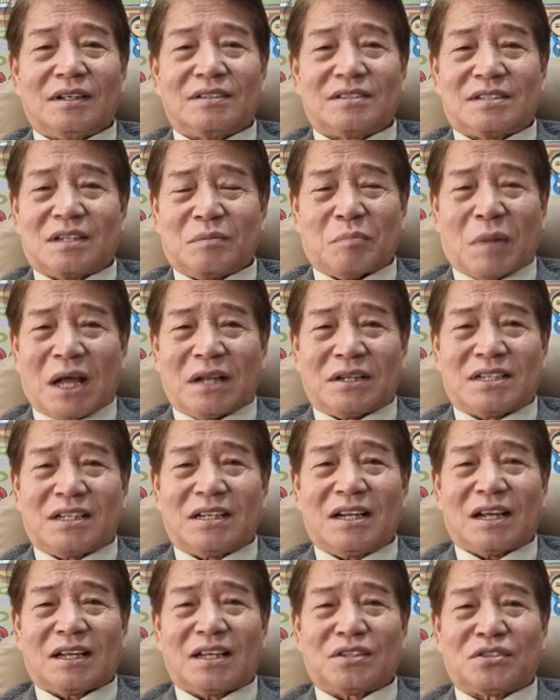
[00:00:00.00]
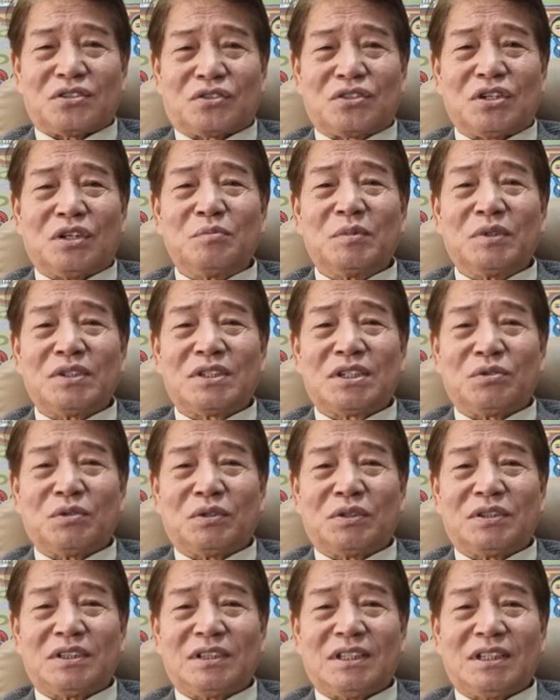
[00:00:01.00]
글쎄 많지는 않겠죠 젊은
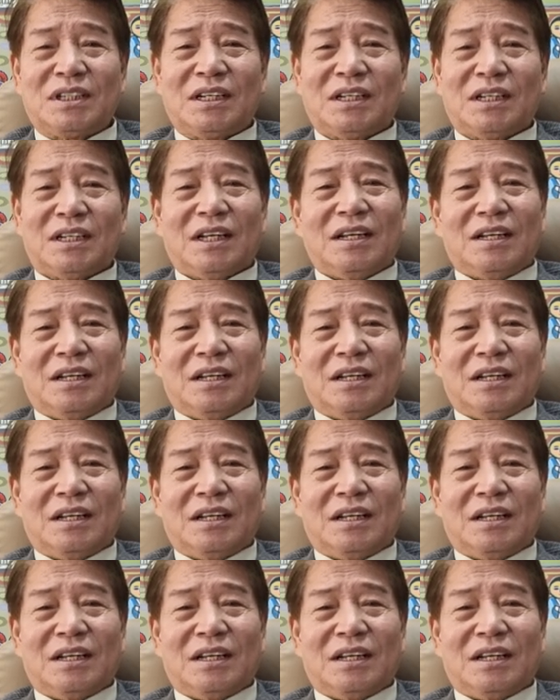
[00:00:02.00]
직원들이